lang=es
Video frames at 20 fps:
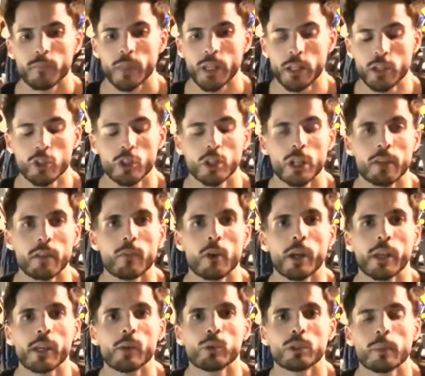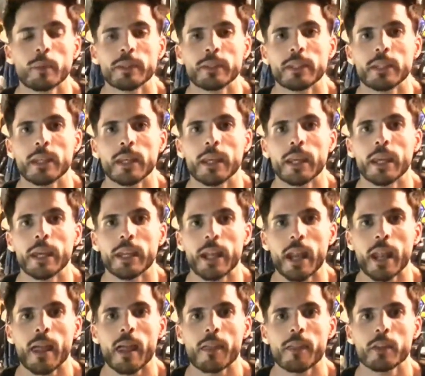y yo, que vivo aquí justamente en
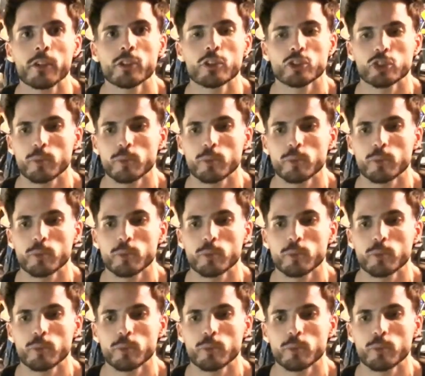Granada Centro.